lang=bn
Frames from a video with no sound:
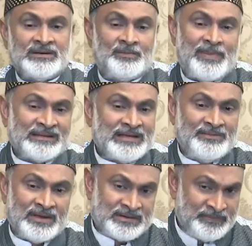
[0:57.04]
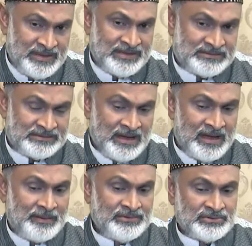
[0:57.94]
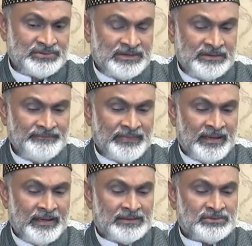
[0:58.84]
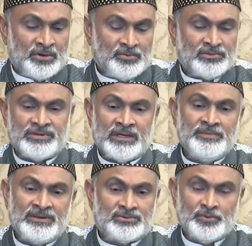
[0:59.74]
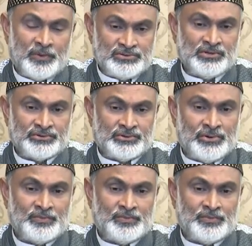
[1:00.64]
যেরকম বাদাম একটি বীজ আমি যদি জন্ম থেকে মৃত্যু পর্যন্ত